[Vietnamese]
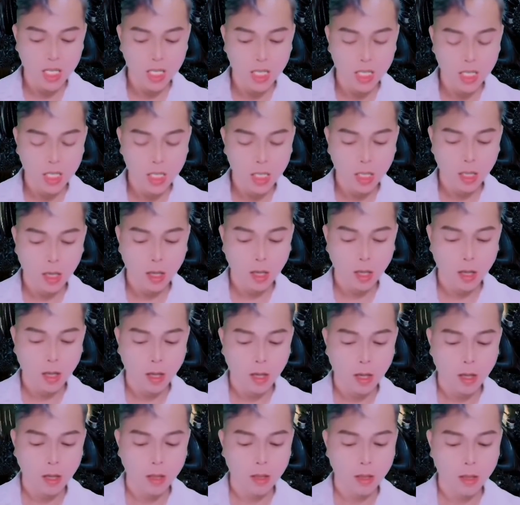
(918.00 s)
Giọng của Ôn
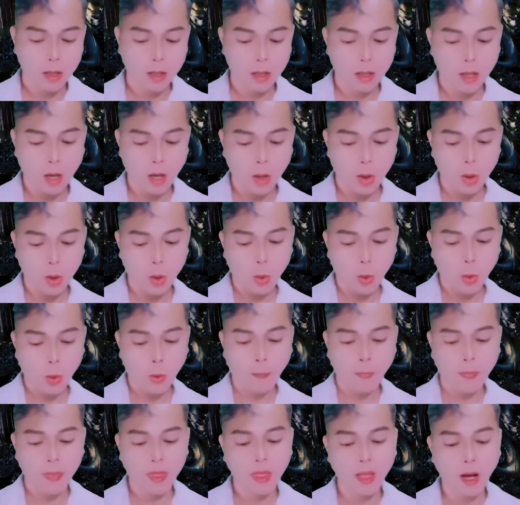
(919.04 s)
Dương trở nên nỉ
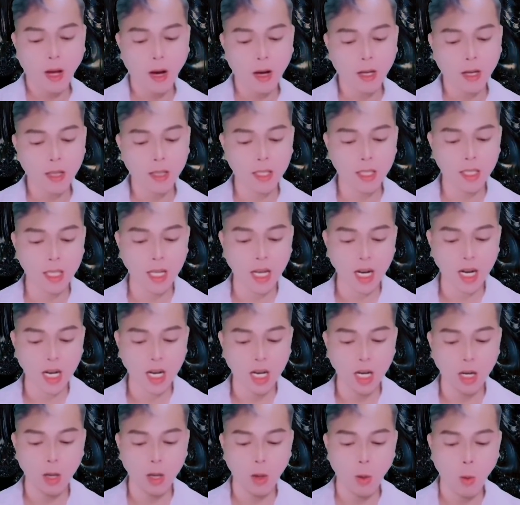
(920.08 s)
non, giọng
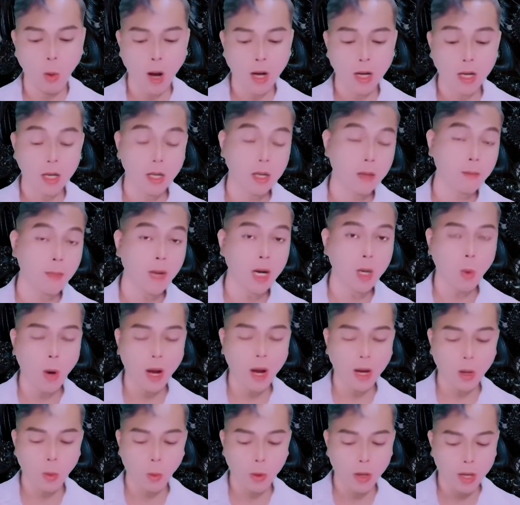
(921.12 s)
nói của Ân Lang Qua cũng
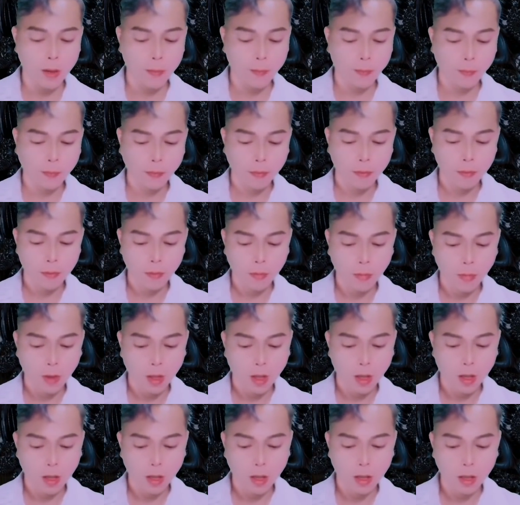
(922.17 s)
trở nên ôn nhu,
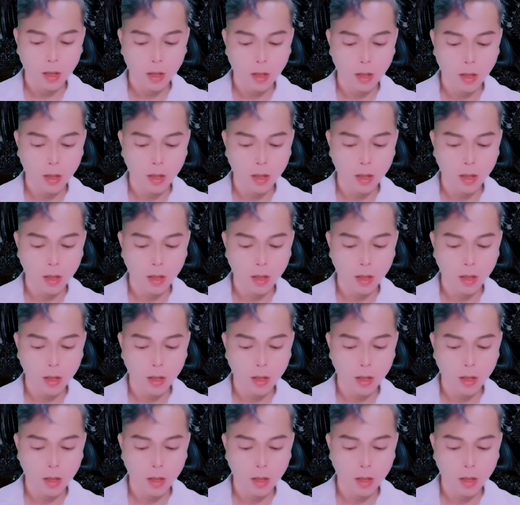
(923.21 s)
cười khúc khích.